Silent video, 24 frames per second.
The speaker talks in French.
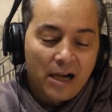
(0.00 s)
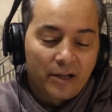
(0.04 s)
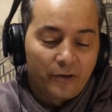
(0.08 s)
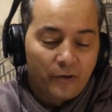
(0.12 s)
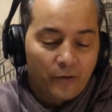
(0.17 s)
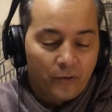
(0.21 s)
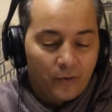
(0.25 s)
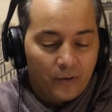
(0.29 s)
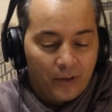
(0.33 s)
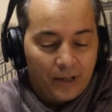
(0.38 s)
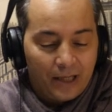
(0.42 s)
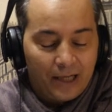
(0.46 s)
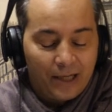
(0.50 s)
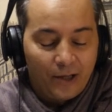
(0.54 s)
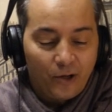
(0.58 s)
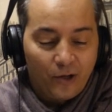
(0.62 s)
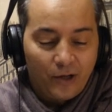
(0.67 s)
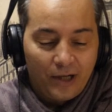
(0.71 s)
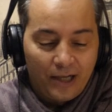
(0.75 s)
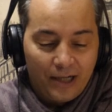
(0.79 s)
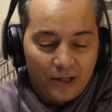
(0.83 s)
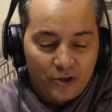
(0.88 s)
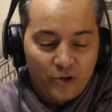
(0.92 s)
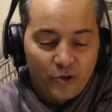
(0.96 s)
Non,
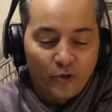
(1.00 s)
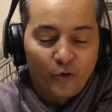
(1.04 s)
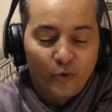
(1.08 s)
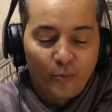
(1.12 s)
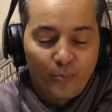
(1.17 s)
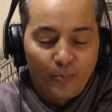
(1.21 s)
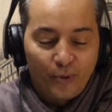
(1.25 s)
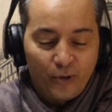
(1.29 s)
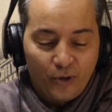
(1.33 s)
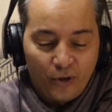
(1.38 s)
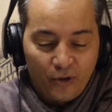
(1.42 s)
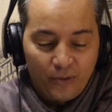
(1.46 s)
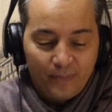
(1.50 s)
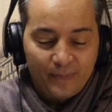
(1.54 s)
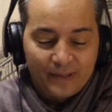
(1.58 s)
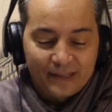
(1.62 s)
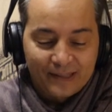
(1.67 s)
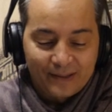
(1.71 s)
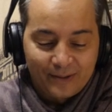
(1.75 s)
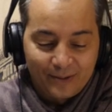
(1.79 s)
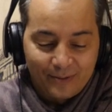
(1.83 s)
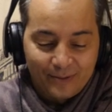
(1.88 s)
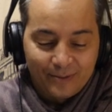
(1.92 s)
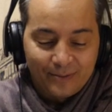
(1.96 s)
alors là je reprends,
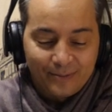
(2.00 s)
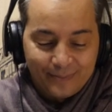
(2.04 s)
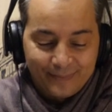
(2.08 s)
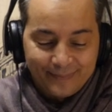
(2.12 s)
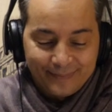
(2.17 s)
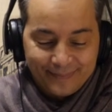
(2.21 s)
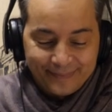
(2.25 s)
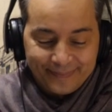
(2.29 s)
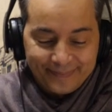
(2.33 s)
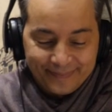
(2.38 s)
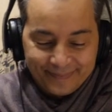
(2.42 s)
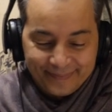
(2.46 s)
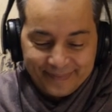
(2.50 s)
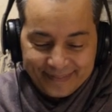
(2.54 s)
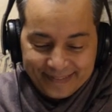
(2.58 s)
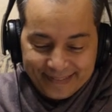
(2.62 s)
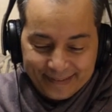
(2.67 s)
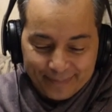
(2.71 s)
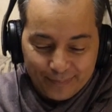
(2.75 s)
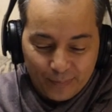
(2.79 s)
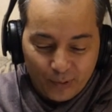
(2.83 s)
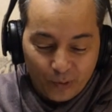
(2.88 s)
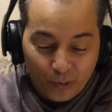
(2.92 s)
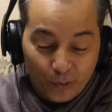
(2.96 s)
parce que
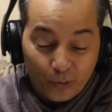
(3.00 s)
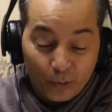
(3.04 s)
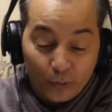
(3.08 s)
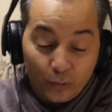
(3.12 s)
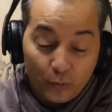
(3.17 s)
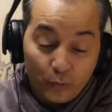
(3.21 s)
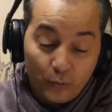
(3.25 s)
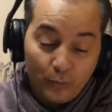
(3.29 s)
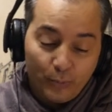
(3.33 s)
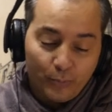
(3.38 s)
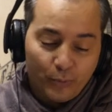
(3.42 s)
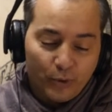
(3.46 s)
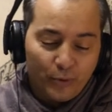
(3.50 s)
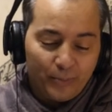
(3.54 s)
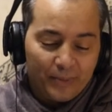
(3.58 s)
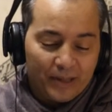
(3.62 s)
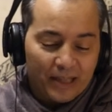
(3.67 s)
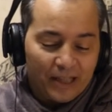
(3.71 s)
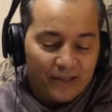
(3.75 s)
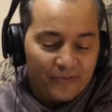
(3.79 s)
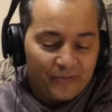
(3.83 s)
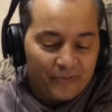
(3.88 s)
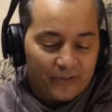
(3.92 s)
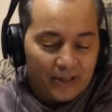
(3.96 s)
pour le coup,
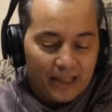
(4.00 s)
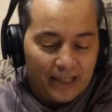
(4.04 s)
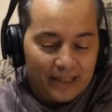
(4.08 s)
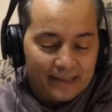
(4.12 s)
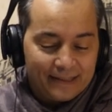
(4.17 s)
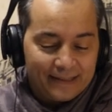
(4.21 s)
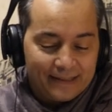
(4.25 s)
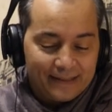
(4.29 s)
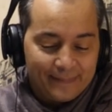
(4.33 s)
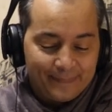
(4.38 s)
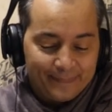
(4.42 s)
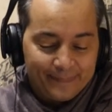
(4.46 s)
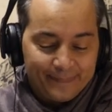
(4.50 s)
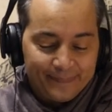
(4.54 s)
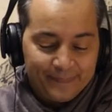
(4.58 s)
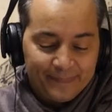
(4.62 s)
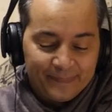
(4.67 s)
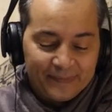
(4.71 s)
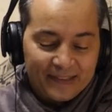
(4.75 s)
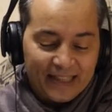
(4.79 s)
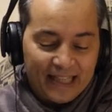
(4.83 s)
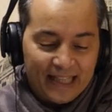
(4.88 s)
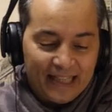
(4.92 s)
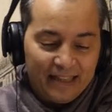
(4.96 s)
première phrase,
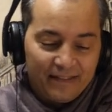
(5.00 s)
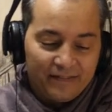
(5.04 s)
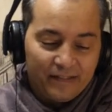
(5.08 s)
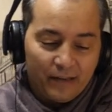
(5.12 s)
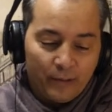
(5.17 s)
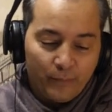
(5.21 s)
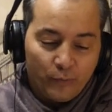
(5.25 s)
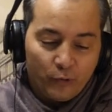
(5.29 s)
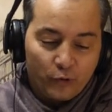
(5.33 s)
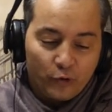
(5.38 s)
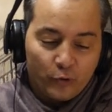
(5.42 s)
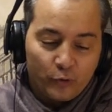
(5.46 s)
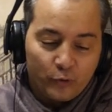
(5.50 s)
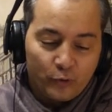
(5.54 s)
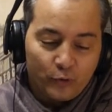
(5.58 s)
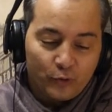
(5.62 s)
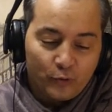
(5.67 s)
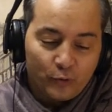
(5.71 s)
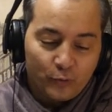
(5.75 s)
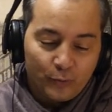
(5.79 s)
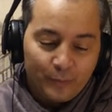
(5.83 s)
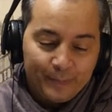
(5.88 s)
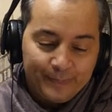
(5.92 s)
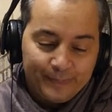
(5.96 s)
elle est vraiment
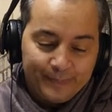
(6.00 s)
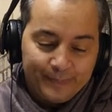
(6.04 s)
costaud.